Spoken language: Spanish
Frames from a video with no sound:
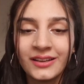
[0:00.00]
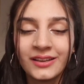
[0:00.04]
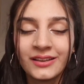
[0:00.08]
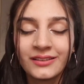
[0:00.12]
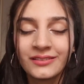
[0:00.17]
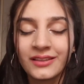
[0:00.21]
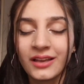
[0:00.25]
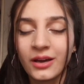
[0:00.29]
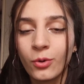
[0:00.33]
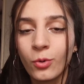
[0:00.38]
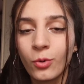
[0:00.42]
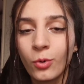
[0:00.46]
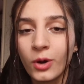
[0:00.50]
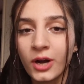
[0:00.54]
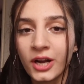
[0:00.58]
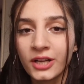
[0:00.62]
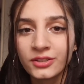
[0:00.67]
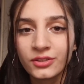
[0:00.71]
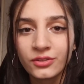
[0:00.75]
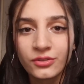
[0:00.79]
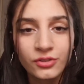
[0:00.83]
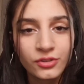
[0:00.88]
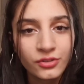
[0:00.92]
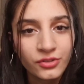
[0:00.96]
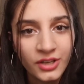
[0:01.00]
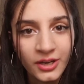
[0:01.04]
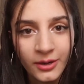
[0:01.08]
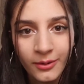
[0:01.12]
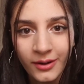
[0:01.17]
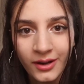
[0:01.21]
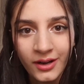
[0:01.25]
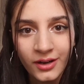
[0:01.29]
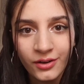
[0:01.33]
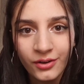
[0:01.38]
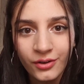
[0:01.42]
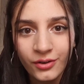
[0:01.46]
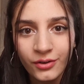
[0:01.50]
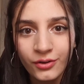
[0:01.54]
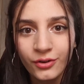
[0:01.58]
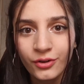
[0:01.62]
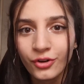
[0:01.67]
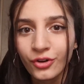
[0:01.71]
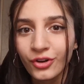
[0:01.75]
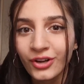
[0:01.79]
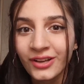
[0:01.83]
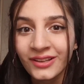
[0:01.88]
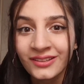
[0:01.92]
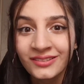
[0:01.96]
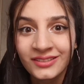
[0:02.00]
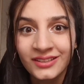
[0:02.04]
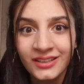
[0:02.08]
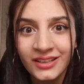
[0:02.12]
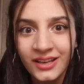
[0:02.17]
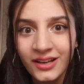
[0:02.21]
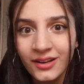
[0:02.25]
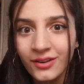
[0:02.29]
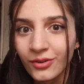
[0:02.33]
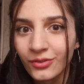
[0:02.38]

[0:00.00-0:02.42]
estaba buscando otro trabajo, lo que sea,